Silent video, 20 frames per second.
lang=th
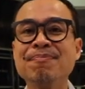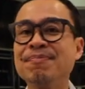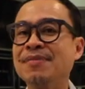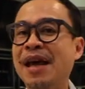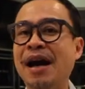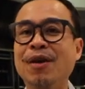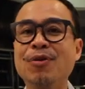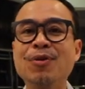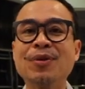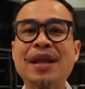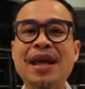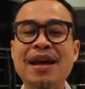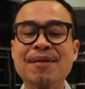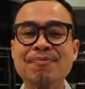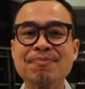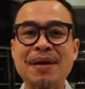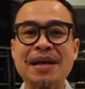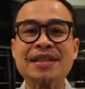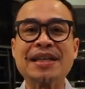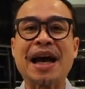อย่างกรุงเทพ
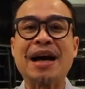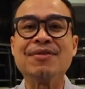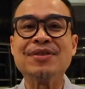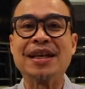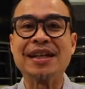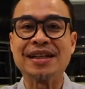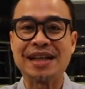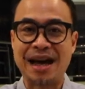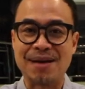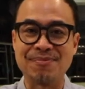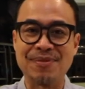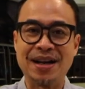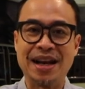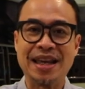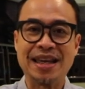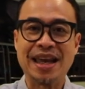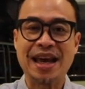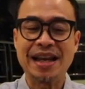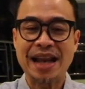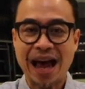ไปเช้าเย็นกลับอะไร
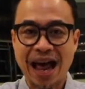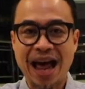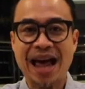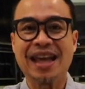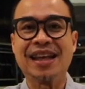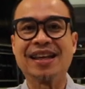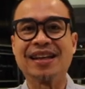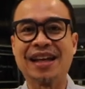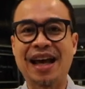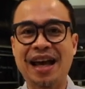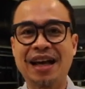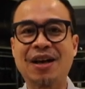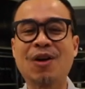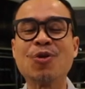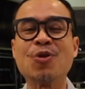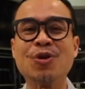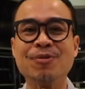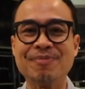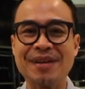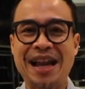เงี้ยได้นะก็
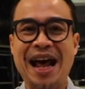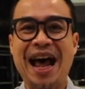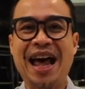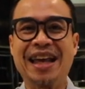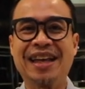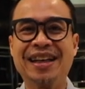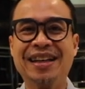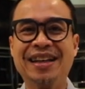ขนไปได้